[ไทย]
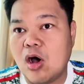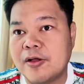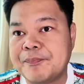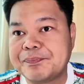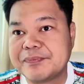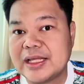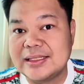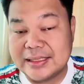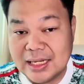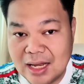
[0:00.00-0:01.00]
ของ
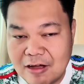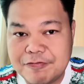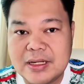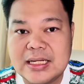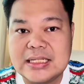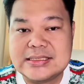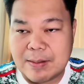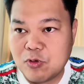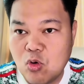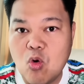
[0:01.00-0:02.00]
ลินเดเลฟ
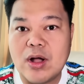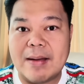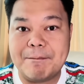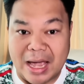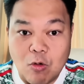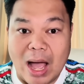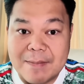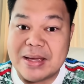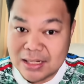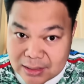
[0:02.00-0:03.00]
จับคู่กับแม็กควาย
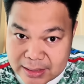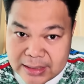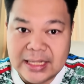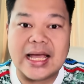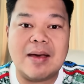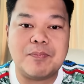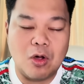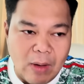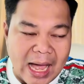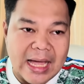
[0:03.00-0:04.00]
ไปเลยนะครับเพ
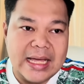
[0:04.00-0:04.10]
ราะว่า